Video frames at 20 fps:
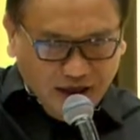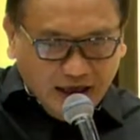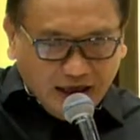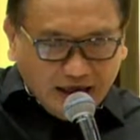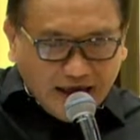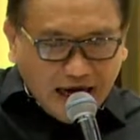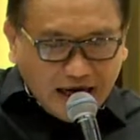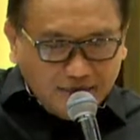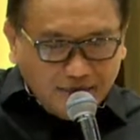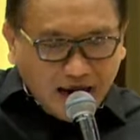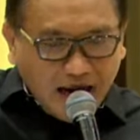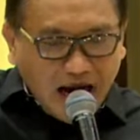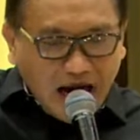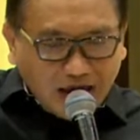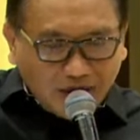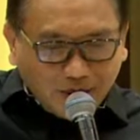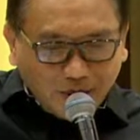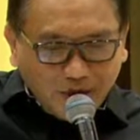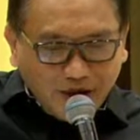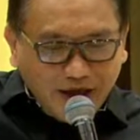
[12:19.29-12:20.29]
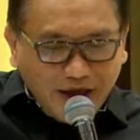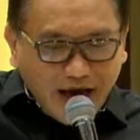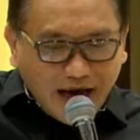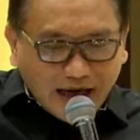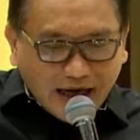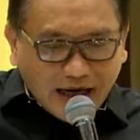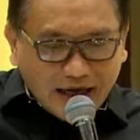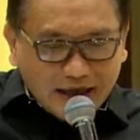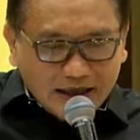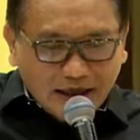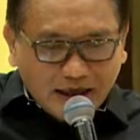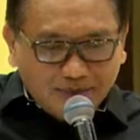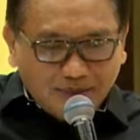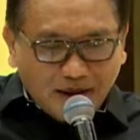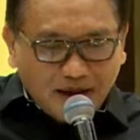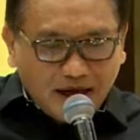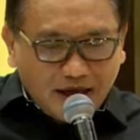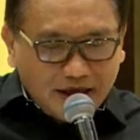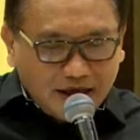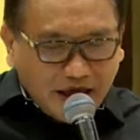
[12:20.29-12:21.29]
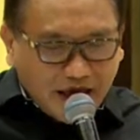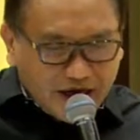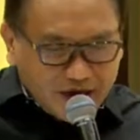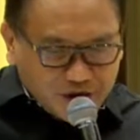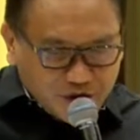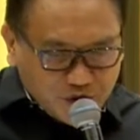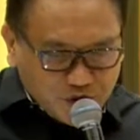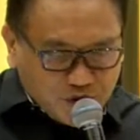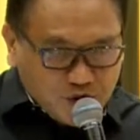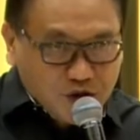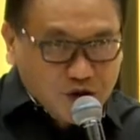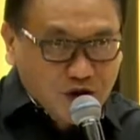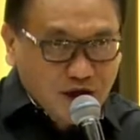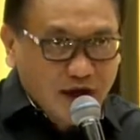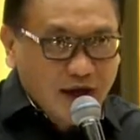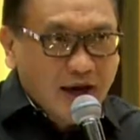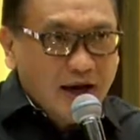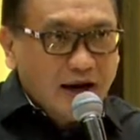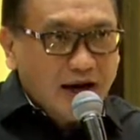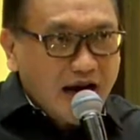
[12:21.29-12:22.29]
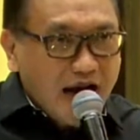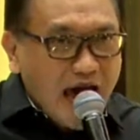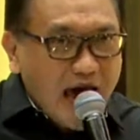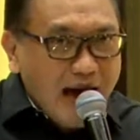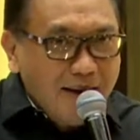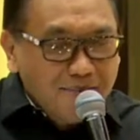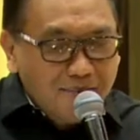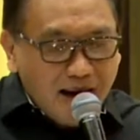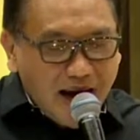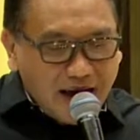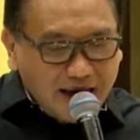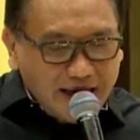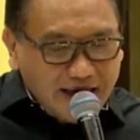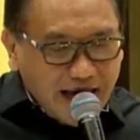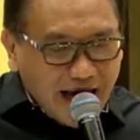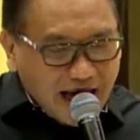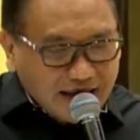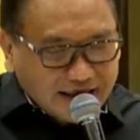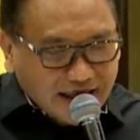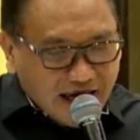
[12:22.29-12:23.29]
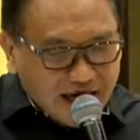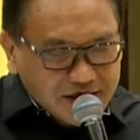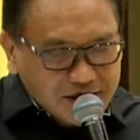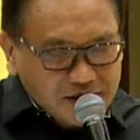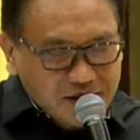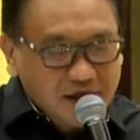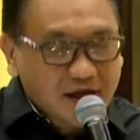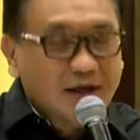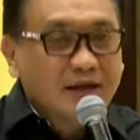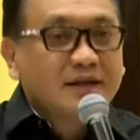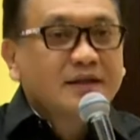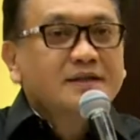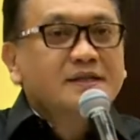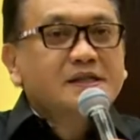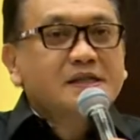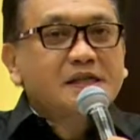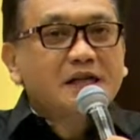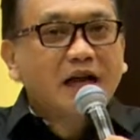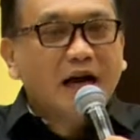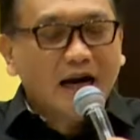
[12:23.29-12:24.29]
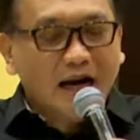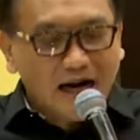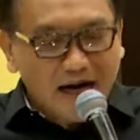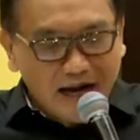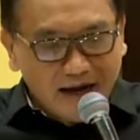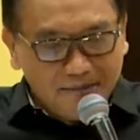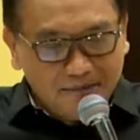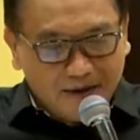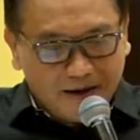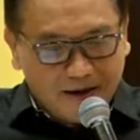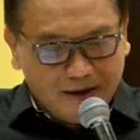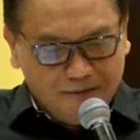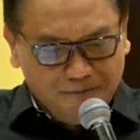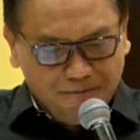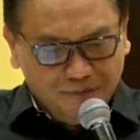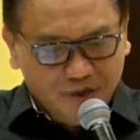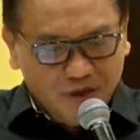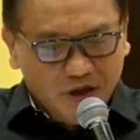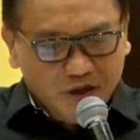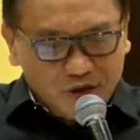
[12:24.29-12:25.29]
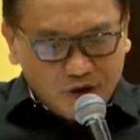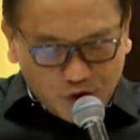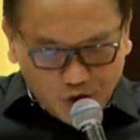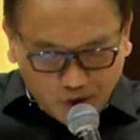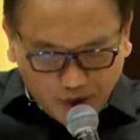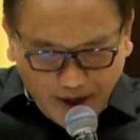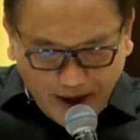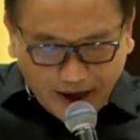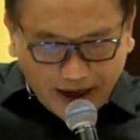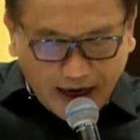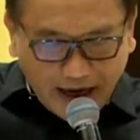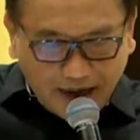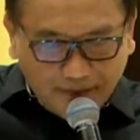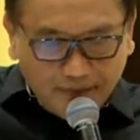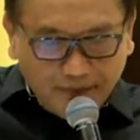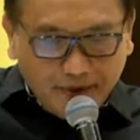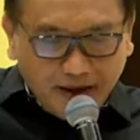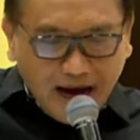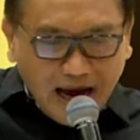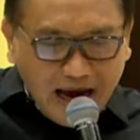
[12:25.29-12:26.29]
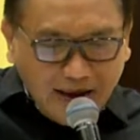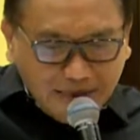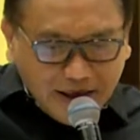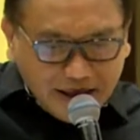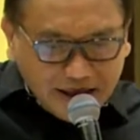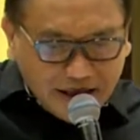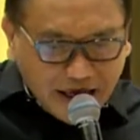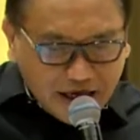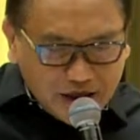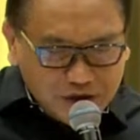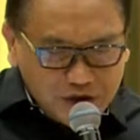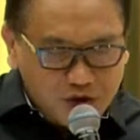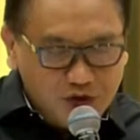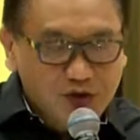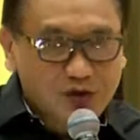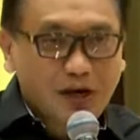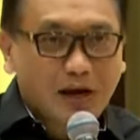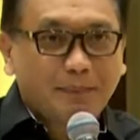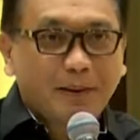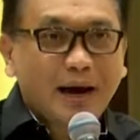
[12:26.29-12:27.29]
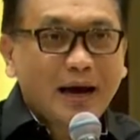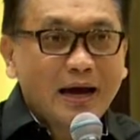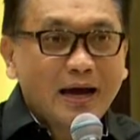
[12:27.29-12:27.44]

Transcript: dan mengaruniakan kepada Yesus nama di atas segala nama supaya dalam nama Yesus apa?